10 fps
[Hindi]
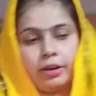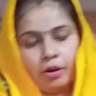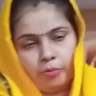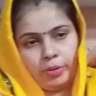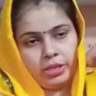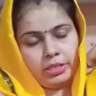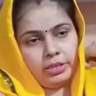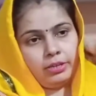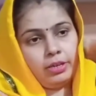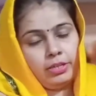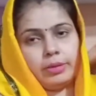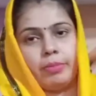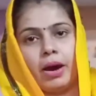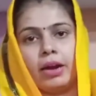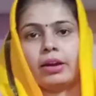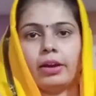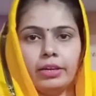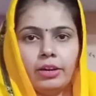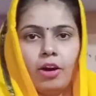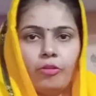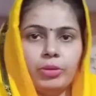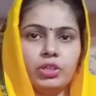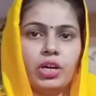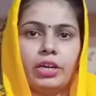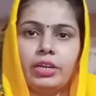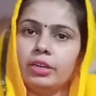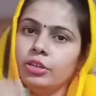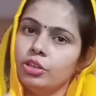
गांव में जैसे घर से बाहर कहीं गांव में जा रही हैं